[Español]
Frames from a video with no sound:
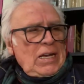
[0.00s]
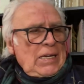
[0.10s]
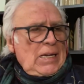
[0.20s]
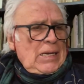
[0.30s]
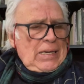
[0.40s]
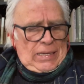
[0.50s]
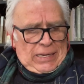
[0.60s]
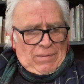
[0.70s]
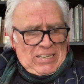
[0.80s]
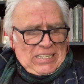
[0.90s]
eh,
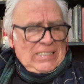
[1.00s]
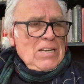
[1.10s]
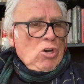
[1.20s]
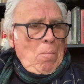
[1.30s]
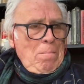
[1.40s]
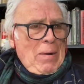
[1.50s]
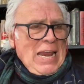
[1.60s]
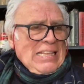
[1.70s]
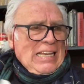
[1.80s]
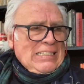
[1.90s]
cabezas
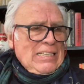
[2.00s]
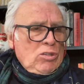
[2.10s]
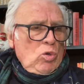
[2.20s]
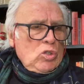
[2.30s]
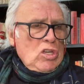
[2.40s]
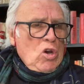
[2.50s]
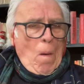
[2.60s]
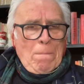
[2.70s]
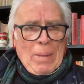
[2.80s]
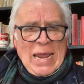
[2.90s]
incompletas, estudios
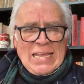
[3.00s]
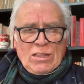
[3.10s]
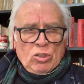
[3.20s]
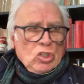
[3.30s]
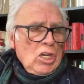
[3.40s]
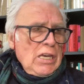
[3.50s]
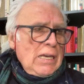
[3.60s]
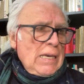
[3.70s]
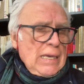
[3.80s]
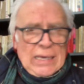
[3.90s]
incompletos.
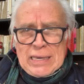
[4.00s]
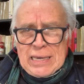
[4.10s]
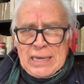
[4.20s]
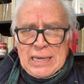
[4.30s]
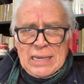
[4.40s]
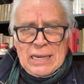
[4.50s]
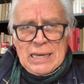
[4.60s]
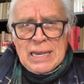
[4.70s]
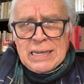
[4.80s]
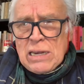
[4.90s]

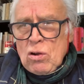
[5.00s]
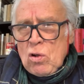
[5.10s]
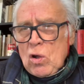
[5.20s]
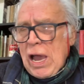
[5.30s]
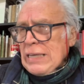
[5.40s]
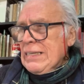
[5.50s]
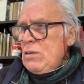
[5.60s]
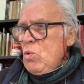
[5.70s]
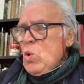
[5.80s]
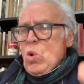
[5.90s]
les quiero
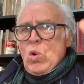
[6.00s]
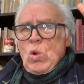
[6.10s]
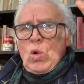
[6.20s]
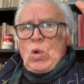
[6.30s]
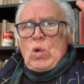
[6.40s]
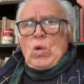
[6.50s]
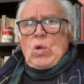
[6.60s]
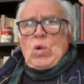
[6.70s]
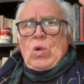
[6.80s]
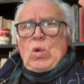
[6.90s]
hacer uno.
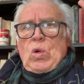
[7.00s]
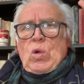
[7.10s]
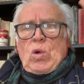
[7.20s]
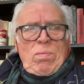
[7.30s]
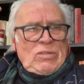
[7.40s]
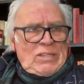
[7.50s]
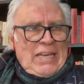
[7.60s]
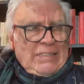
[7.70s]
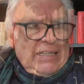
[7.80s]
¿Cómo se hace